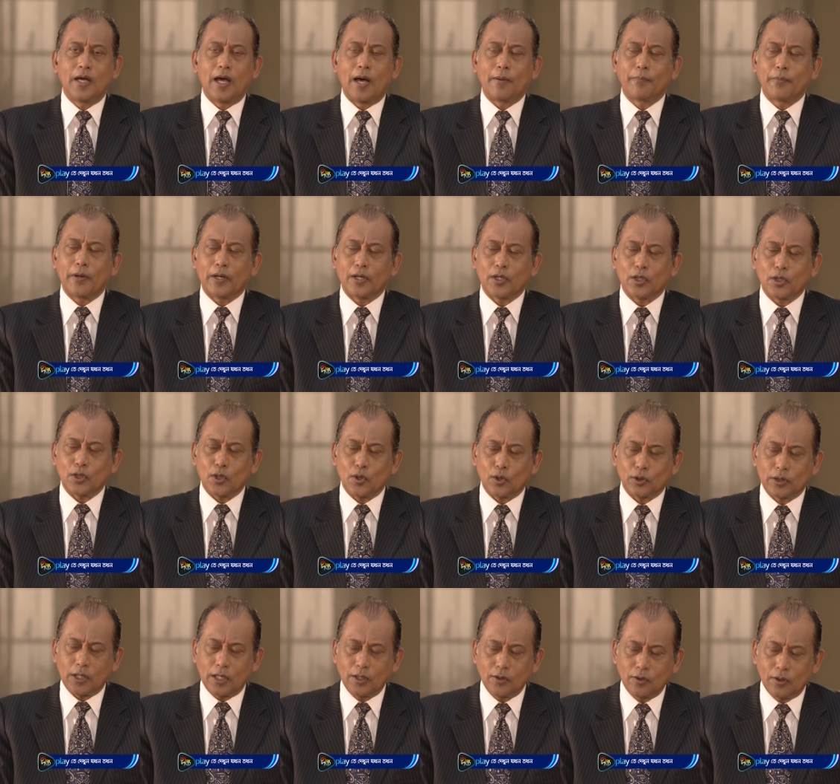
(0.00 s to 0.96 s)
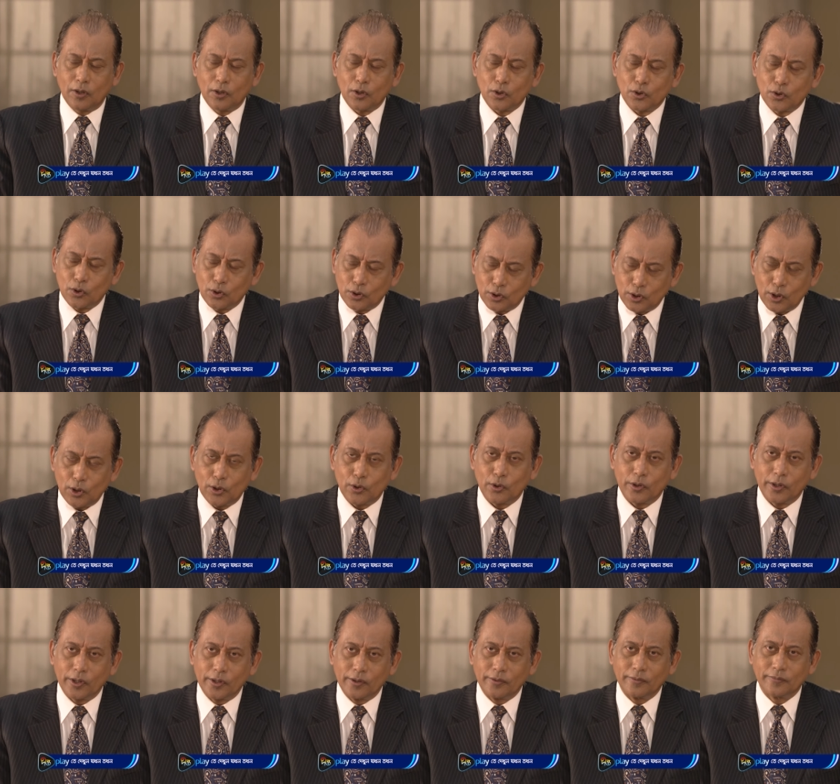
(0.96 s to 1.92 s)
আপনার কাছে কথা লুকানো সত্যি
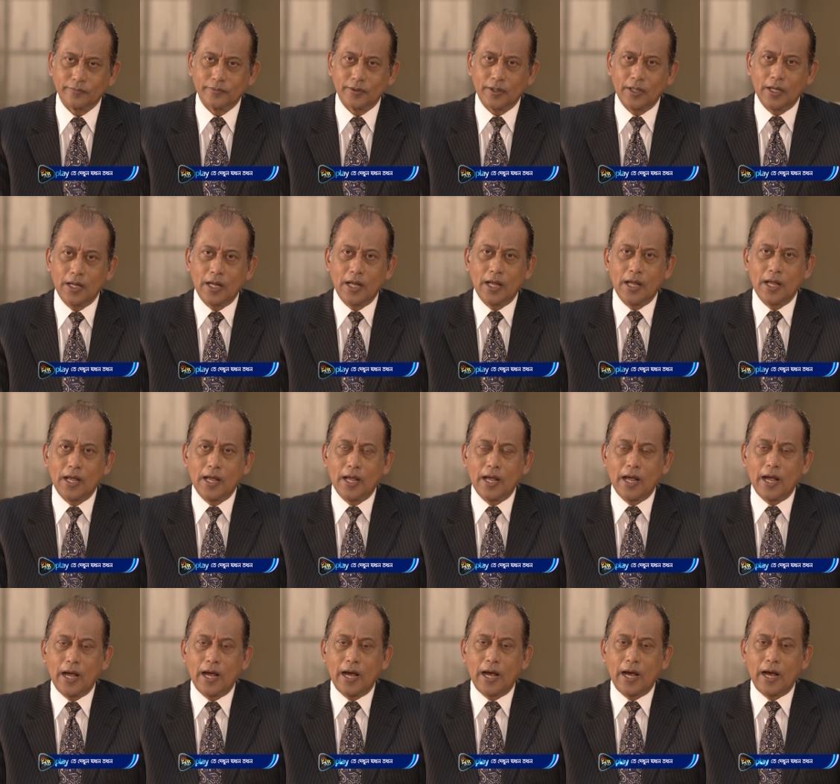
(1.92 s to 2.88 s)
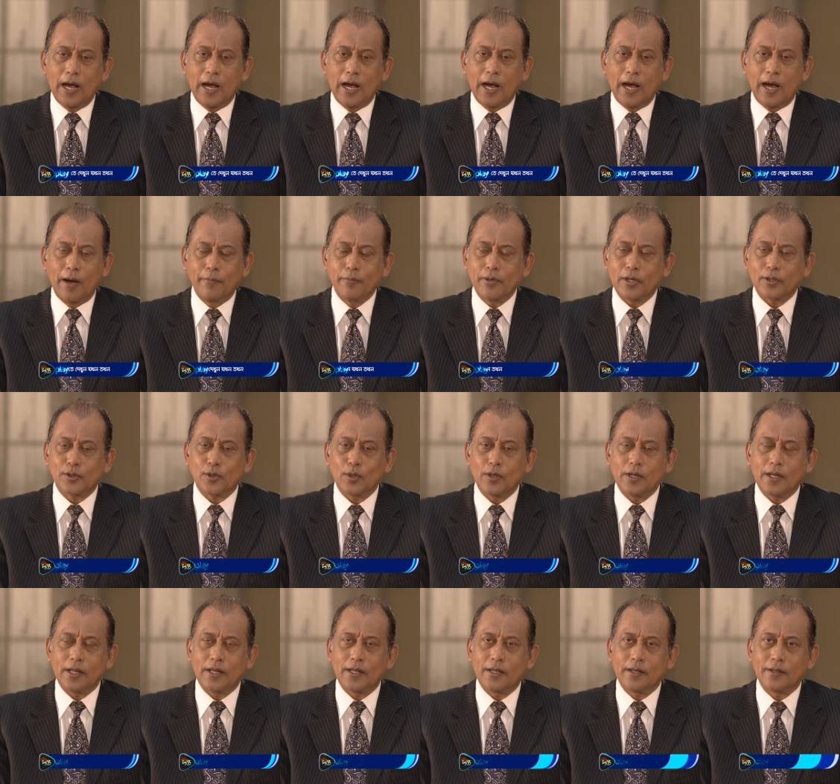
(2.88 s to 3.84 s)
কঠিন আমি
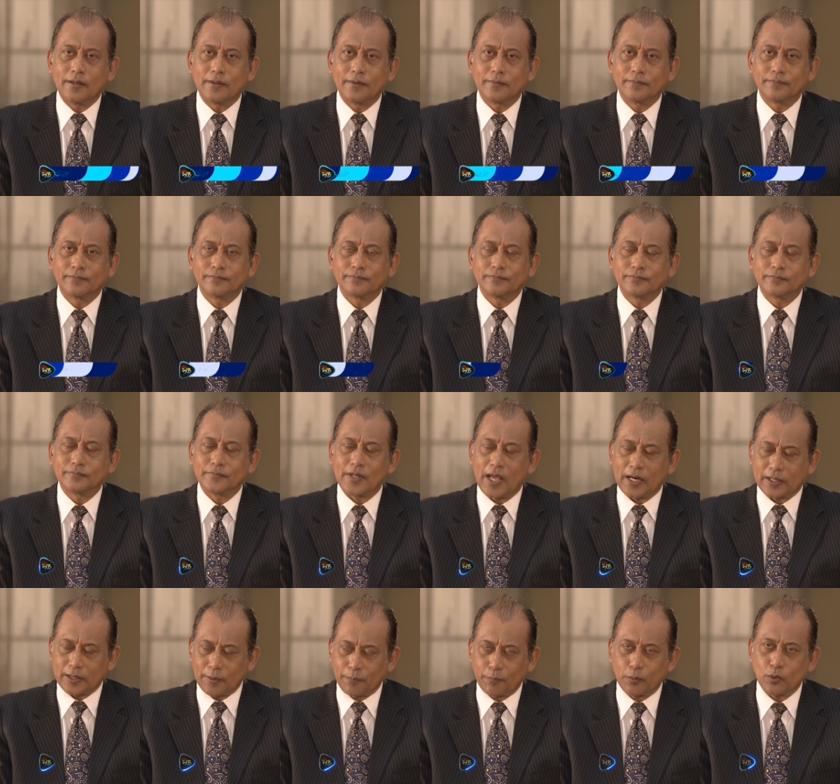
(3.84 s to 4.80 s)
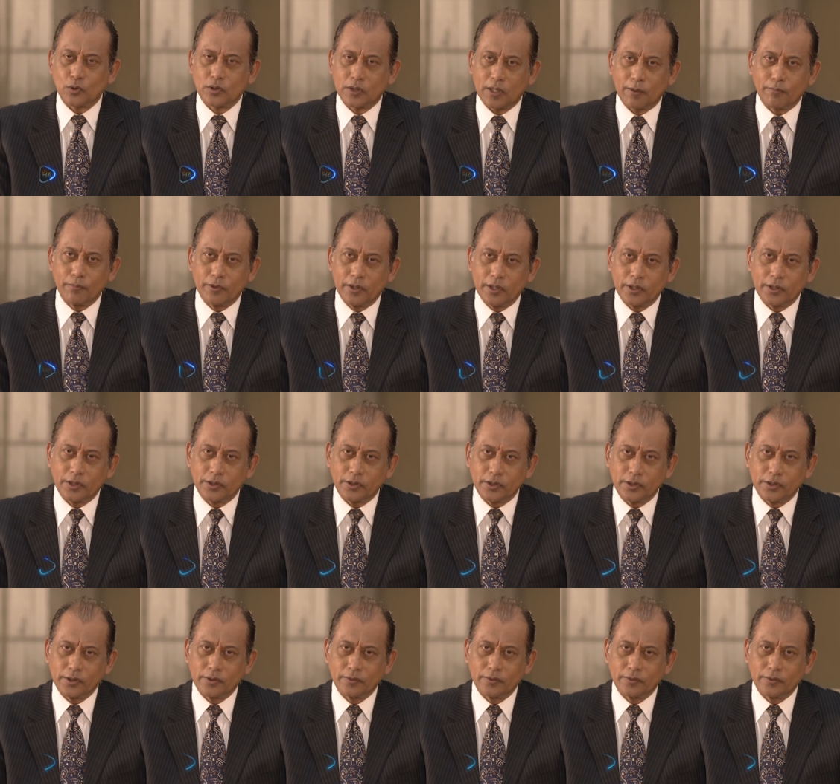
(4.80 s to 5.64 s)
আসলে একটা প্রস্তাব নিয়ে এসেছি